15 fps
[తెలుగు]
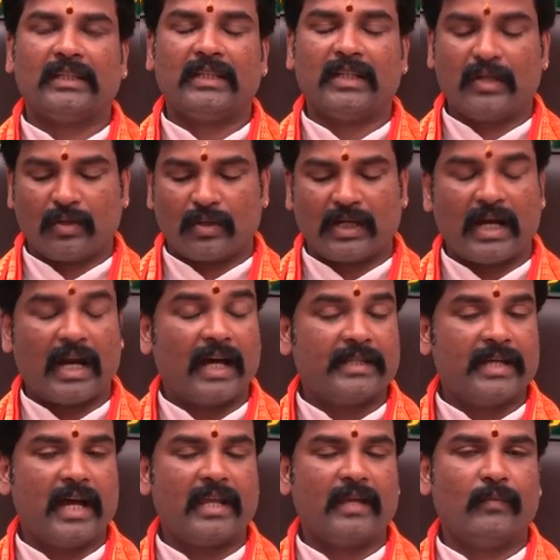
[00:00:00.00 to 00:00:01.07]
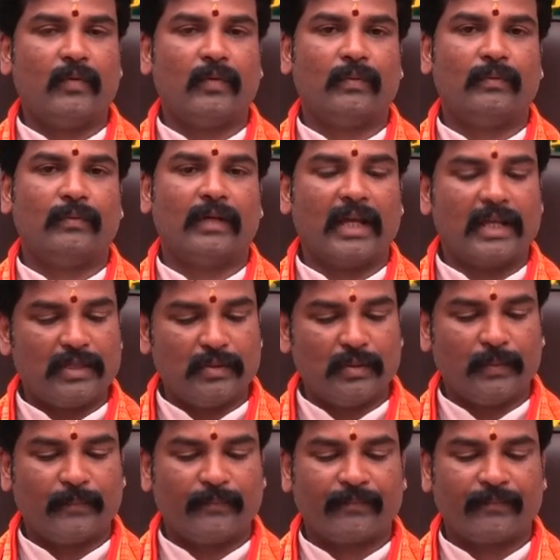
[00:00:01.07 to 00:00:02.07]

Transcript: ఇది యొక్క ఆదాయము ఐదు